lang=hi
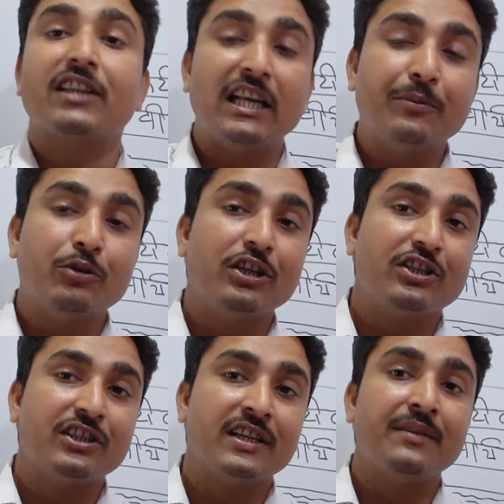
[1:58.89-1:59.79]
तली
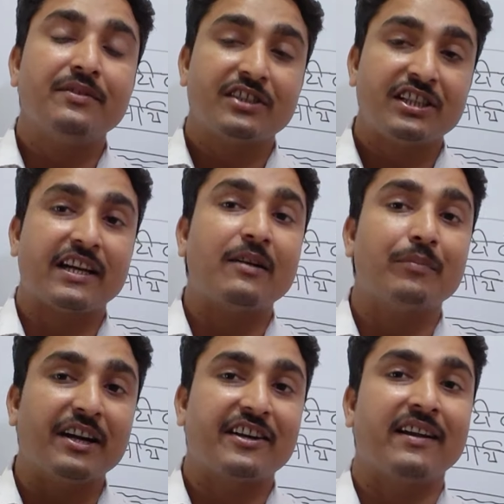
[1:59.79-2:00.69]
बुनी चीज़ें चिकन
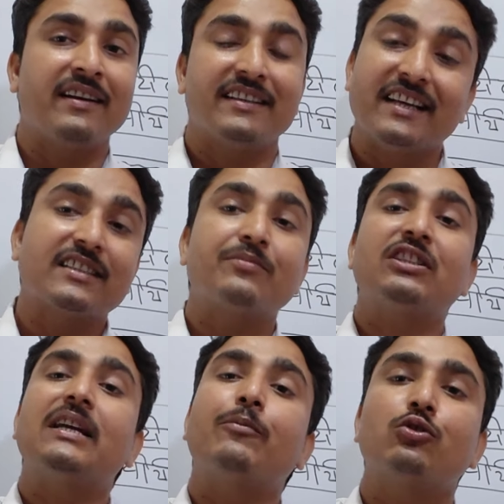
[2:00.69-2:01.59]
मटन ये सब
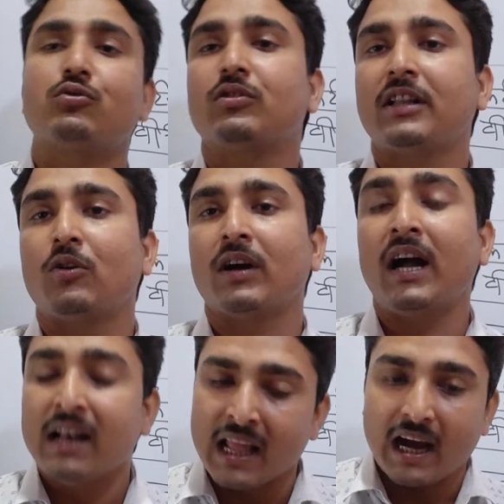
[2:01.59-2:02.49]
चीज़ें आपको छोड़ना
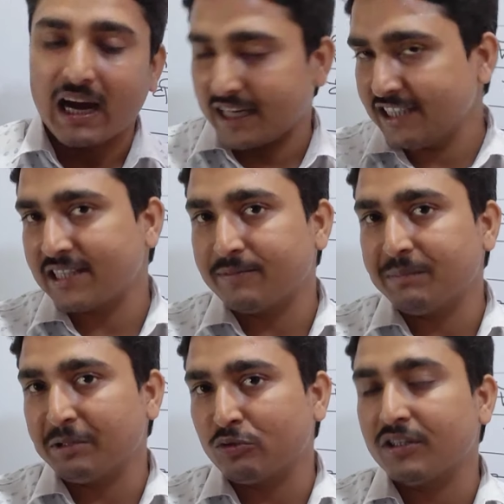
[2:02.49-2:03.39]
होगा हरी
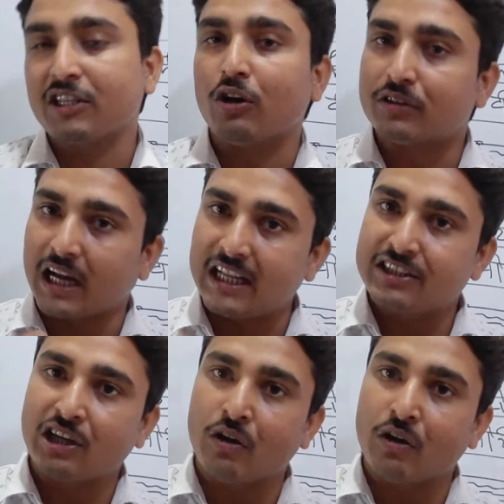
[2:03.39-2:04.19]
सब्जी पे तुरंत आओ दाल